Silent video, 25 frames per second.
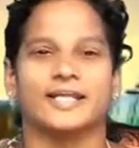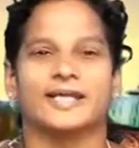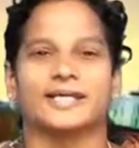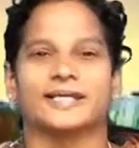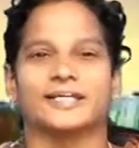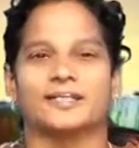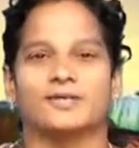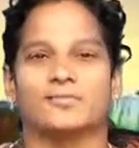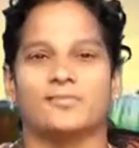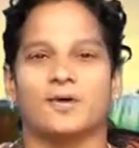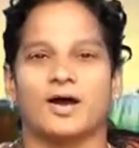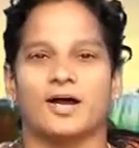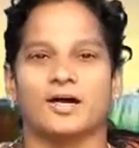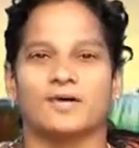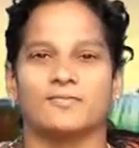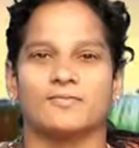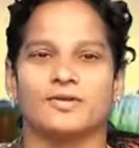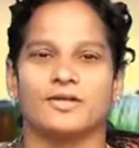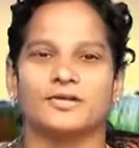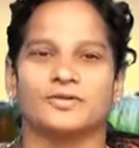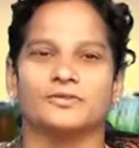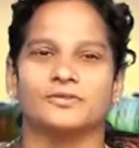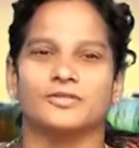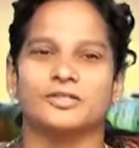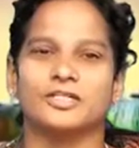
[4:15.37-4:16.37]
లేఖన
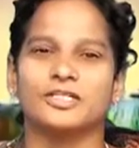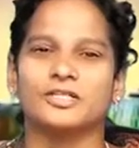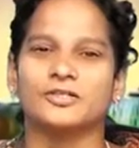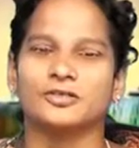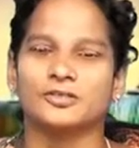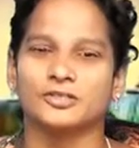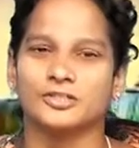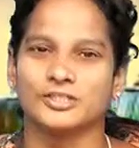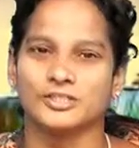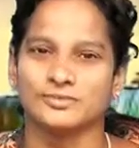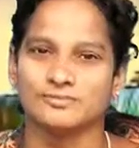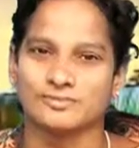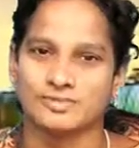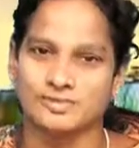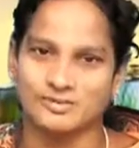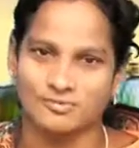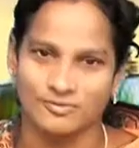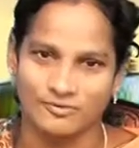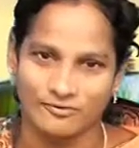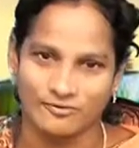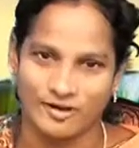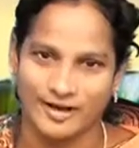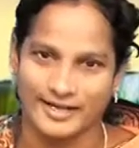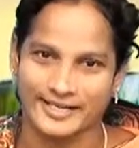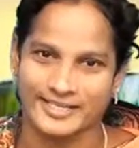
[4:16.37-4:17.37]
భాగముల నుండి కొద్ది
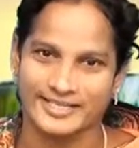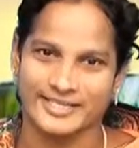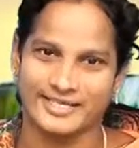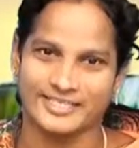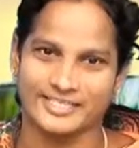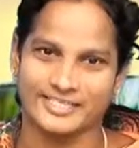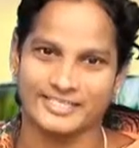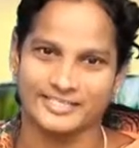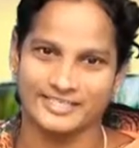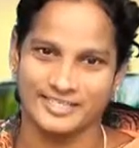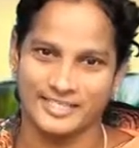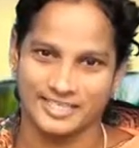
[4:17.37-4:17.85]
నిమిషంలో వాక్యాన్ని